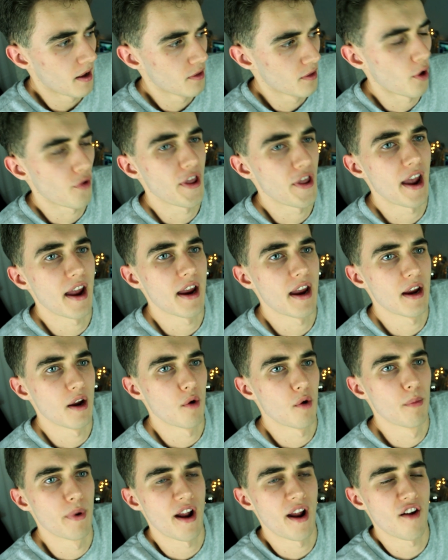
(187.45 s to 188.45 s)
Do tej
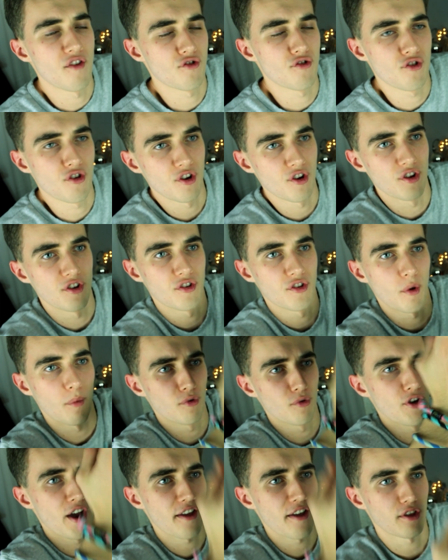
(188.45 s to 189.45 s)
obręczy z
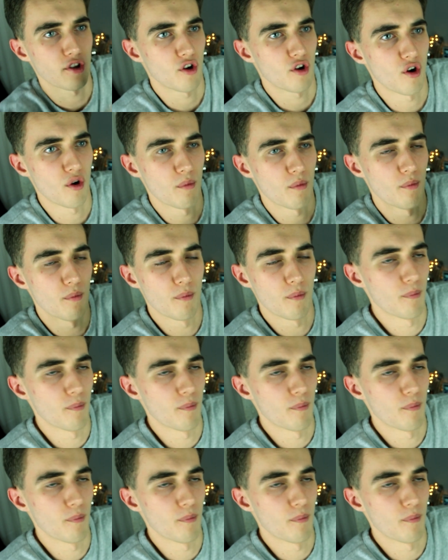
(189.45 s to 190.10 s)
tą siatką